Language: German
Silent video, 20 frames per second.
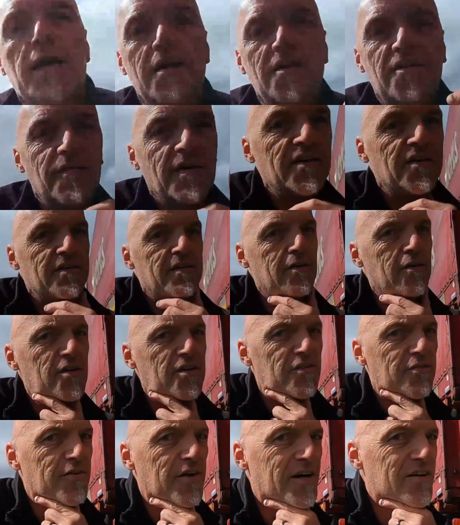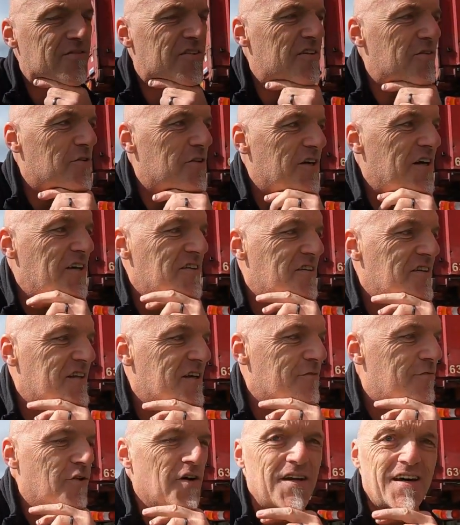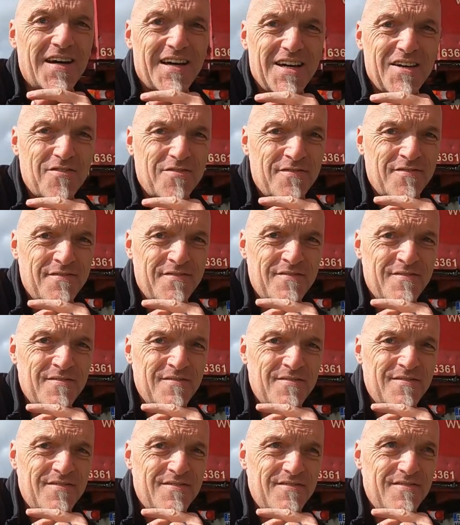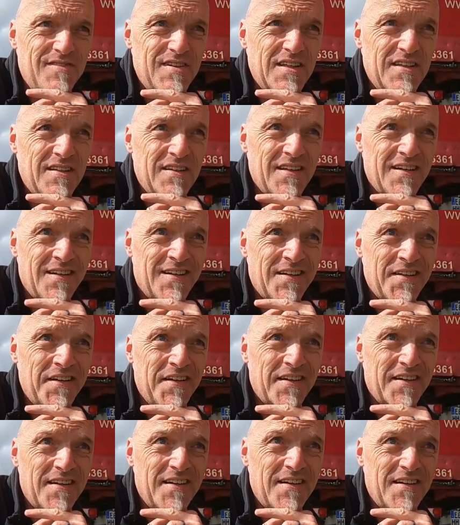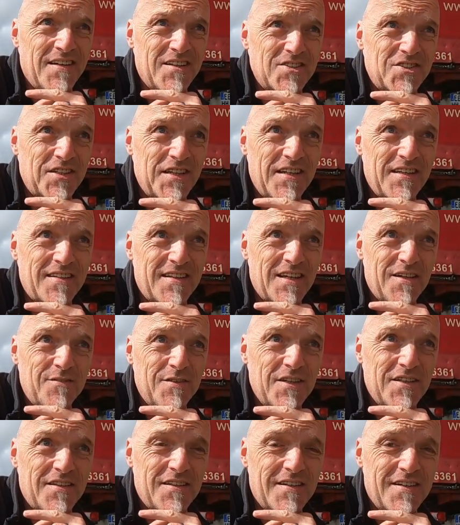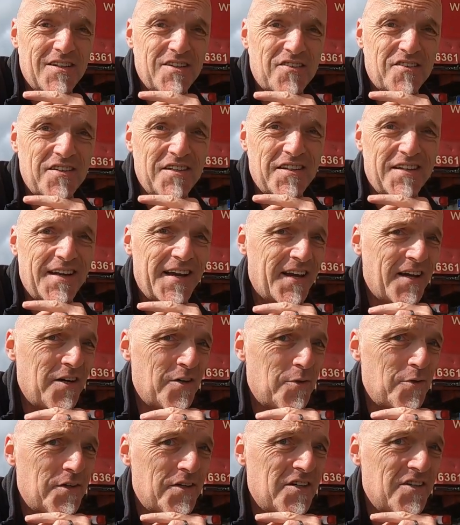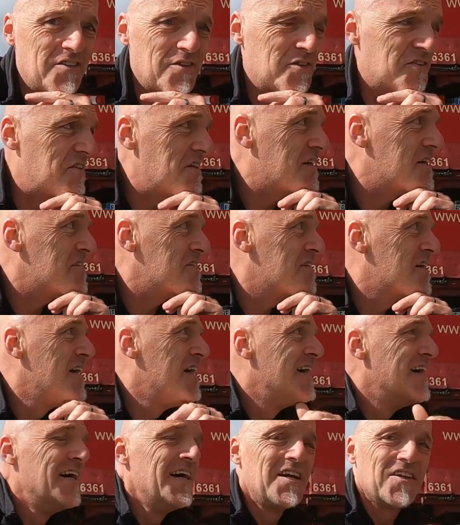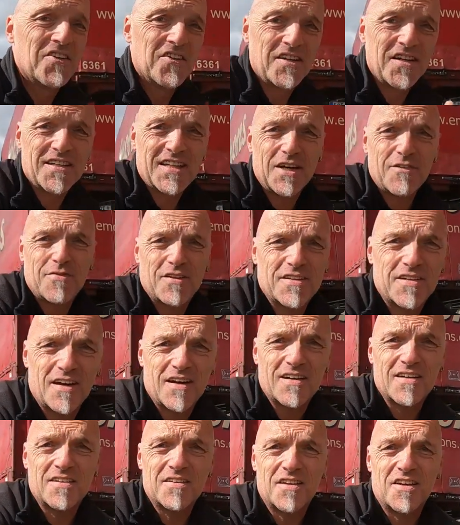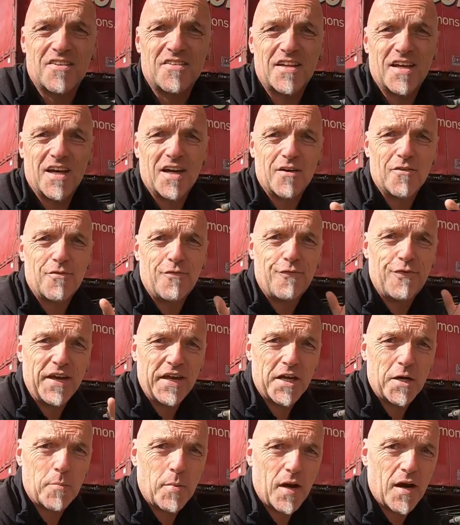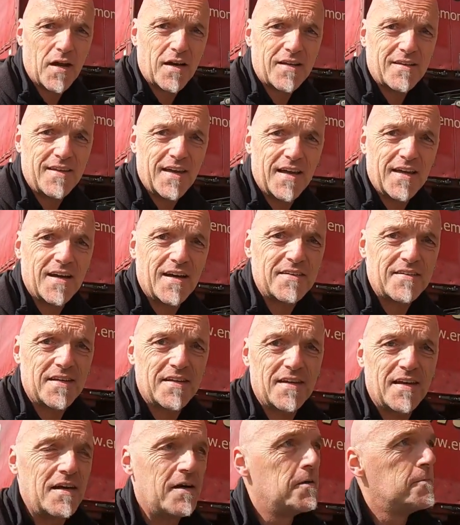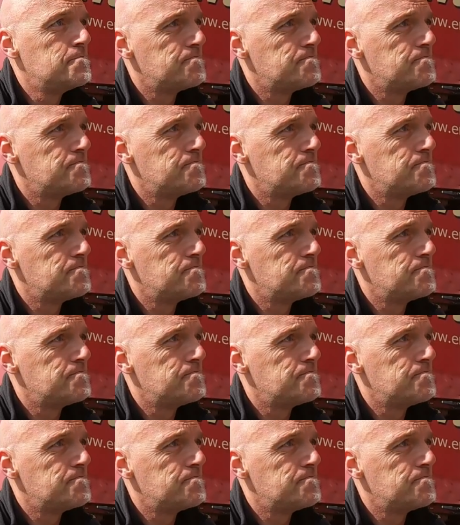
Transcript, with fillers: Jetzt werden sich die Leute fragen, wieso dreht sich der Vorderreifen, wenn der Anhänger ja steht, der wird ja jetzt nicht länger oder sonstiges. Das liegt einfach daran, dass der Federbalk, der ja den,